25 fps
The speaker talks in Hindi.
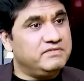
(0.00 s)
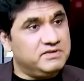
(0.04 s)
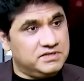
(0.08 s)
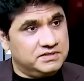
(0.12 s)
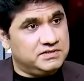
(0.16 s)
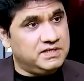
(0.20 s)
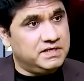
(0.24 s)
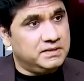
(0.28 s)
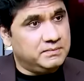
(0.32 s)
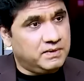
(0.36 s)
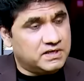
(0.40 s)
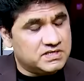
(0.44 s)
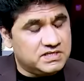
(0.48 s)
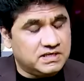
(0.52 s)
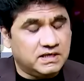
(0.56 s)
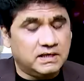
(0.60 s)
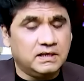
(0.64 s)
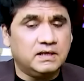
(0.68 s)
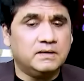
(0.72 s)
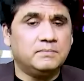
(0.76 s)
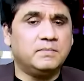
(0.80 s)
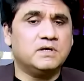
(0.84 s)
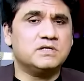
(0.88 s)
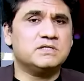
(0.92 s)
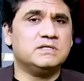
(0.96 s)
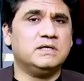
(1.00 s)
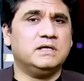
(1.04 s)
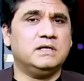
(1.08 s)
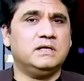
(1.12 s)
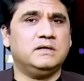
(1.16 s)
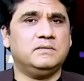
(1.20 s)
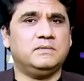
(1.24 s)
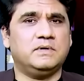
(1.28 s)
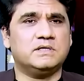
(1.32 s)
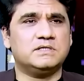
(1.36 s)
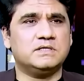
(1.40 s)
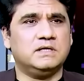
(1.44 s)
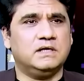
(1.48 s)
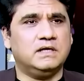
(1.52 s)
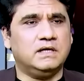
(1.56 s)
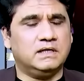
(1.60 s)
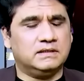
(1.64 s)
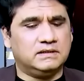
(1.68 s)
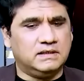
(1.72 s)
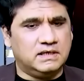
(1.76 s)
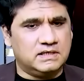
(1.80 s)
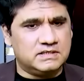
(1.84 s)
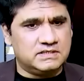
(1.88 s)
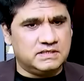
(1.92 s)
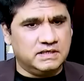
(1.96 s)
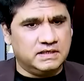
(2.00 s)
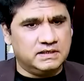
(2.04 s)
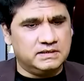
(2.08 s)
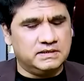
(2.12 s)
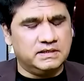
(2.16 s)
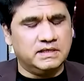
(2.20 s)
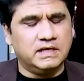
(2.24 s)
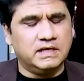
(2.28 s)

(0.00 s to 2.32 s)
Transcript: सेवेंटी थ्री माशा माशा माशा तला सेहत